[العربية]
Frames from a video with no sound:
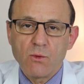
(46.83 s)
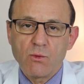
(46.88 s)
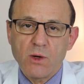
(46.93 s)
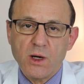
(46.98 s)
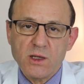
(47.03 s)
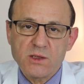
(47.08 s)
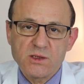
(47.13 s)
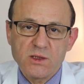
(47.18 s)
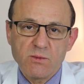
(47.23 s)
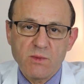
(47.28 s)

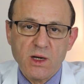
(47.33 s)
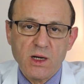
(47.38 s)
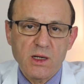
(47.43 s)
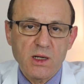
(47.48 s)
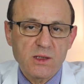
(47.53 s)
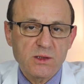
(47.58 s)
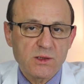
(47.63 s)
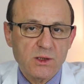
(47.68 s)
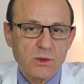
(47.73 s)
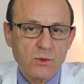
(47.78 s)
واحتمال
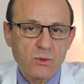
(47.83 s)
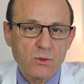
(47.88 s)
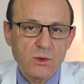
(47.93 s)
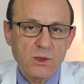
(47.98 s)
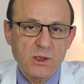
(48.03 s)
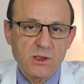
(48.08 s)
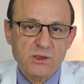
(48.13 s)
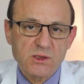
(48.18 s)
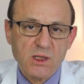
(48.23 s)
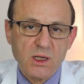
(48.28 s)
أن تكون
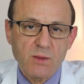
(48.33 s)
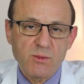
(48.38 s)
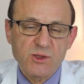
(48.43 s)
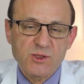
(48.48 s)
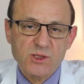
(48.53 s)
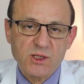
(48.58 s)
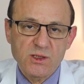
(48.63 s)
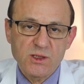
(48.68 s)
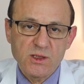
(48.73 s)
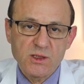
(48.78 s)
الإصابة
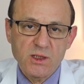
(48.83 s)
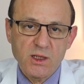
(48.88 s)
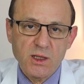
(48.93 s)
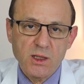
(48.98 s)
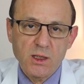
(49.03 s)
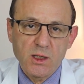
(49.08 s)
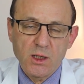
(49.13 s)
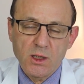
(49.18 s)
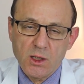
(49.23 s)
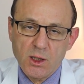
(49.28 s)

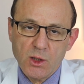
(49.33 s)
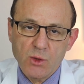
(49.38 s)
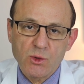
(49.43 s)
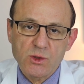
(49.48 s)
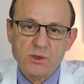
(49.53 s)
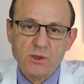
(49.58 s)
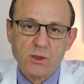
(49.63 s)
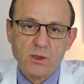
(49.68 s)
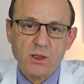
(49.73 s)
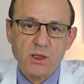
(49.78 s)
شديدة
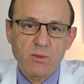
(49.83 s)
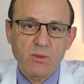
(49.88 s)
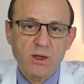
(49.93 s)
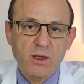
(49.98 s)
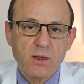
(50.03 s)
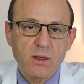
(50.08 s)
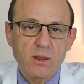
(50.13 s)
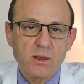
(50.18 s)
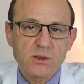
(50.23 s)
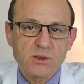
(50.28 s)
هو
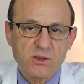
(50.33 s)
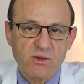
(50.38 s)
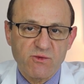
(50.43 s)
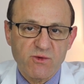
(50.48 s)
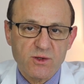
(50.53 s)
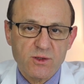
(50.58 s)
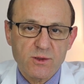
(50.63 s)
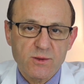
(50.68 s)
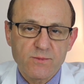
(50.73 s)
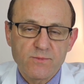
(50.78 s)
تقريبا
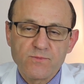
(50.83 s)
صفر